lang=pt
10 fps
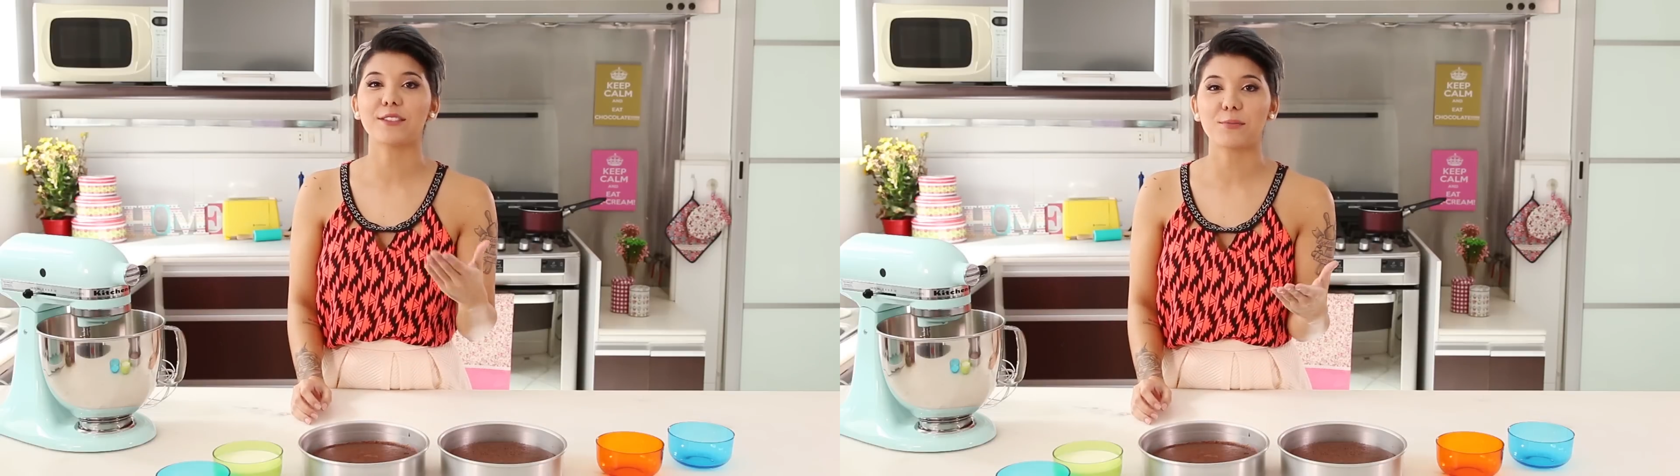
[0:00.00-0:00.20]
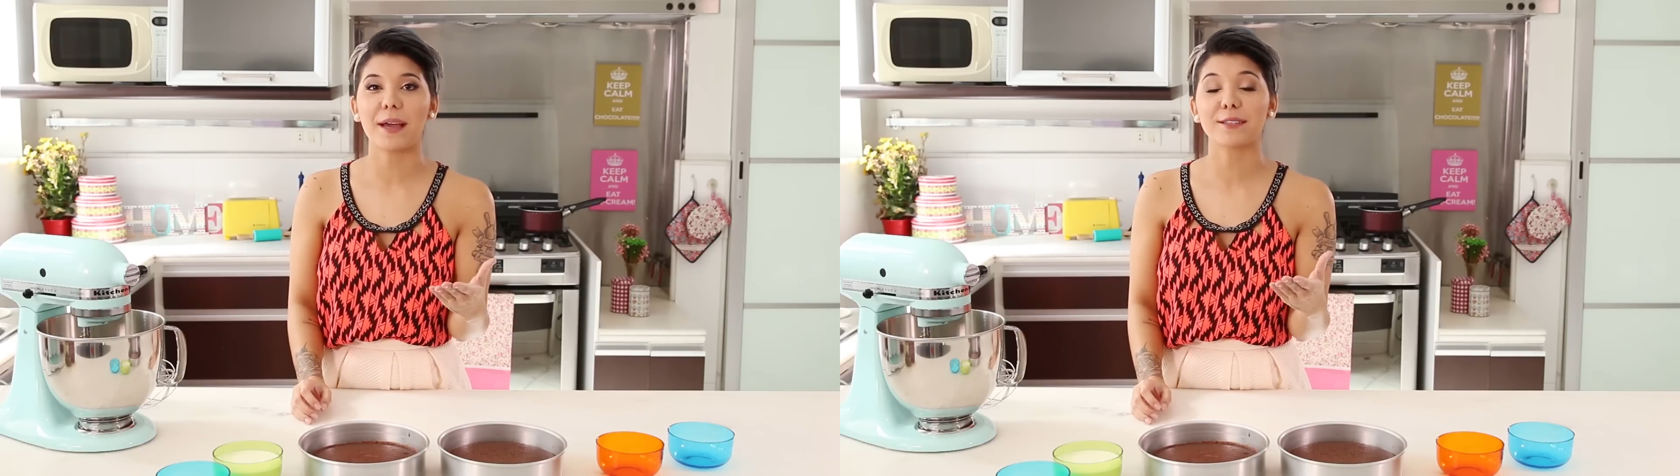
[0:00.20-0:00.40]

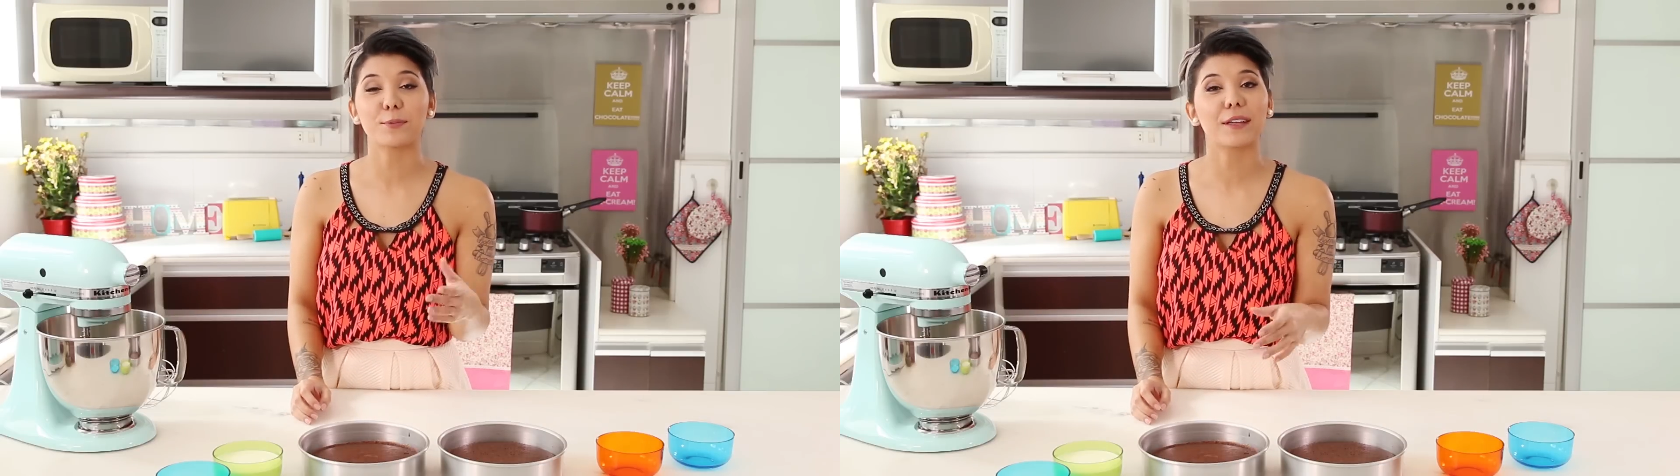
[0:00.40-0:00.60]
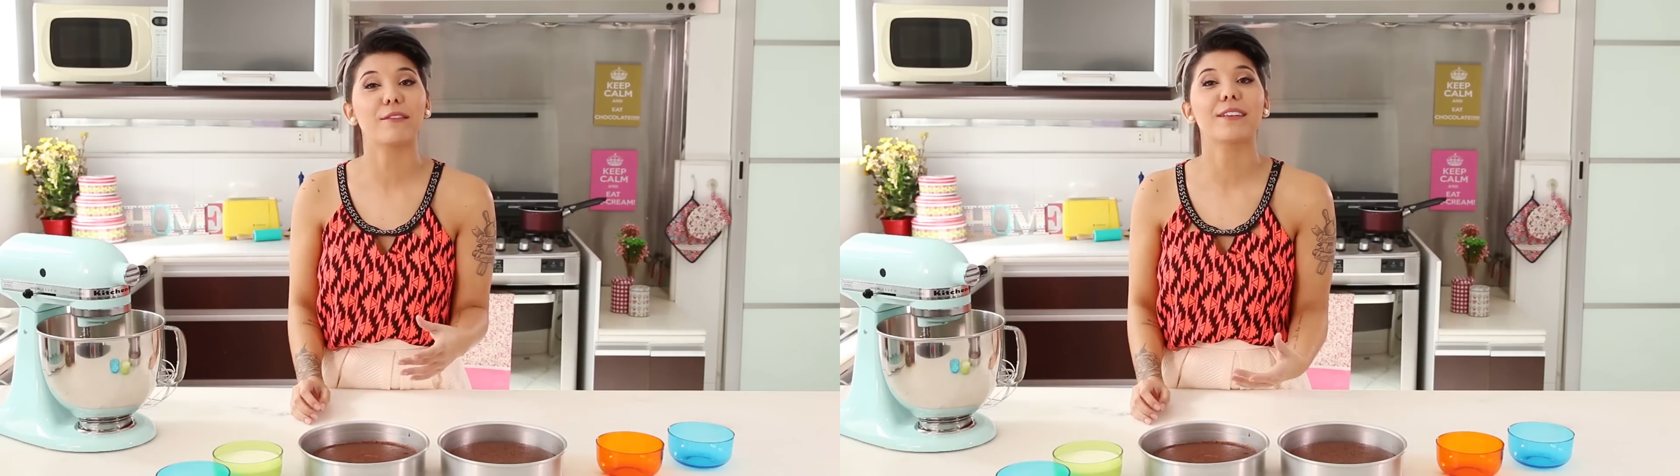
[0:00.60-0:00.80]
demais
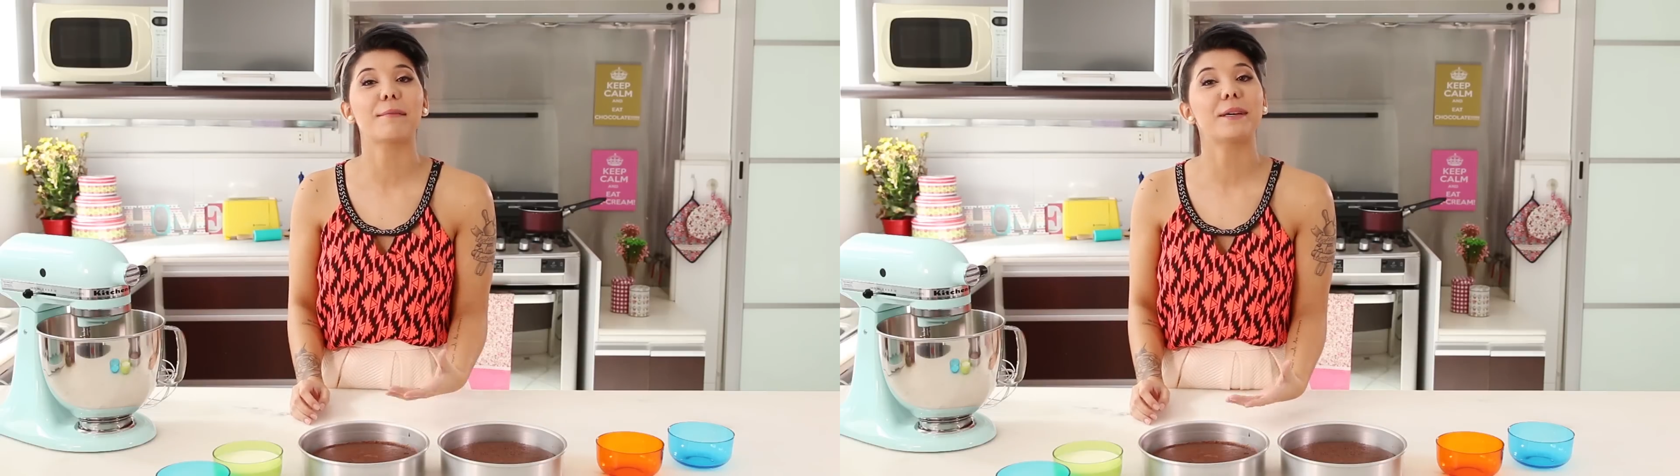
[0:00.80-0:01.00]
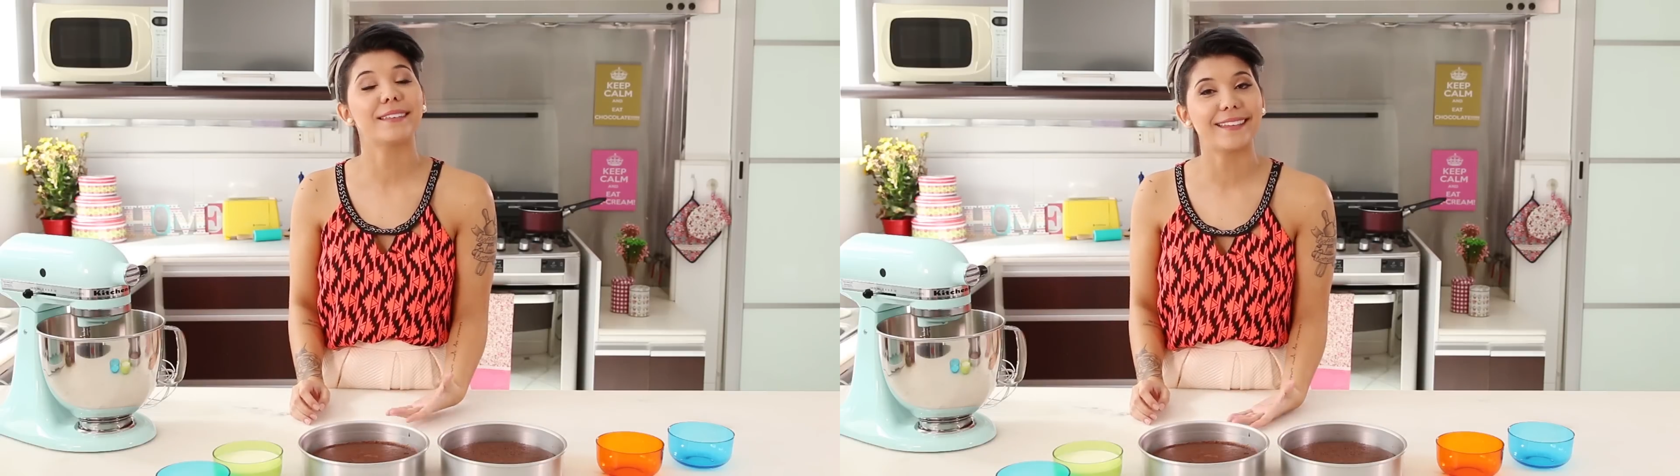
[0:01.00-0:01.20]
porque vira
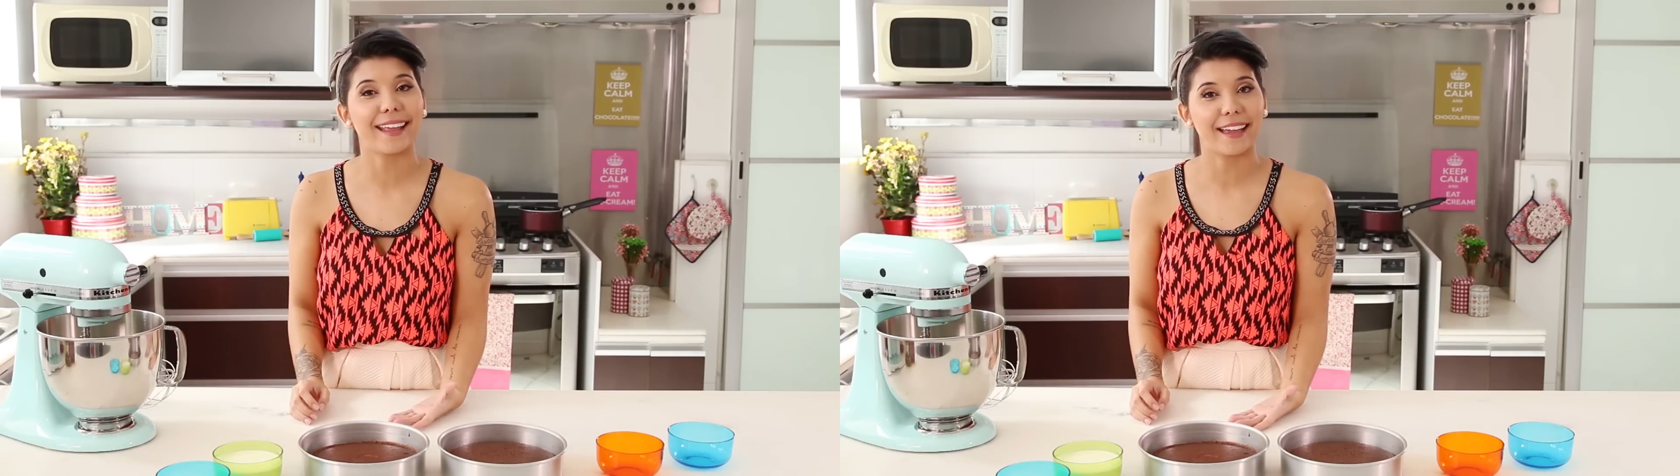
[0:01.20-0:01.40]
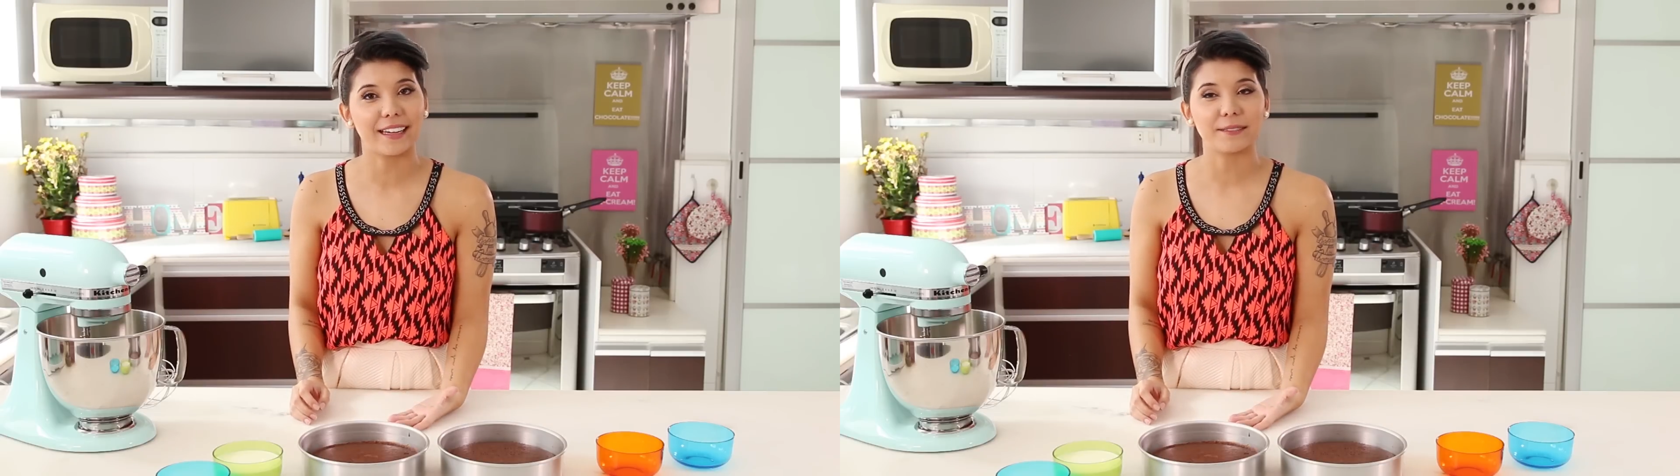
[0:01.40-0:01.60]

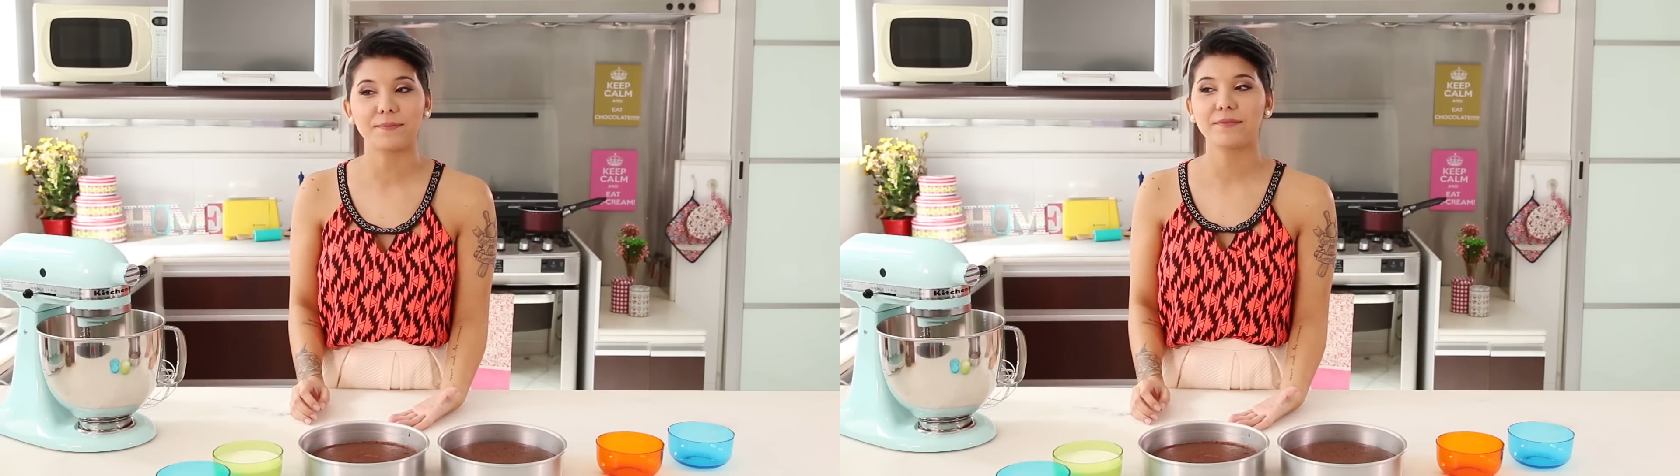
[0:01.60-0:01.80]
manteiga.